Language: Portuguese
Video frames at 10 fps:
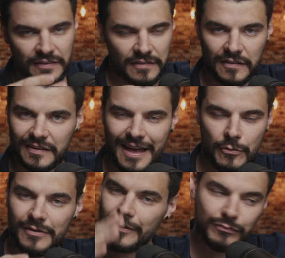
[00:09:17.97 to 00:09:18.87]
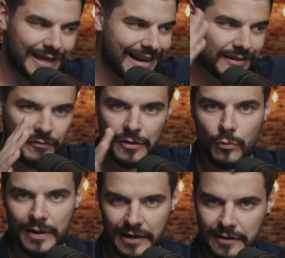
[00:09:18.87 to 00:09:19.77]
que vocês fizeram, que não tem nada a ver
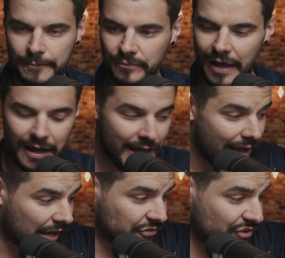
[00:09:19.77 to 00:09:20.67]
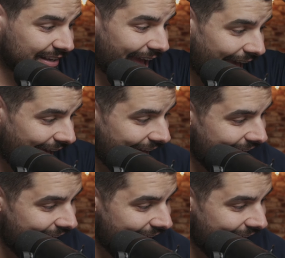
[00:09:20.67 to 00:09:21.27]
com ele, tá? A gente quer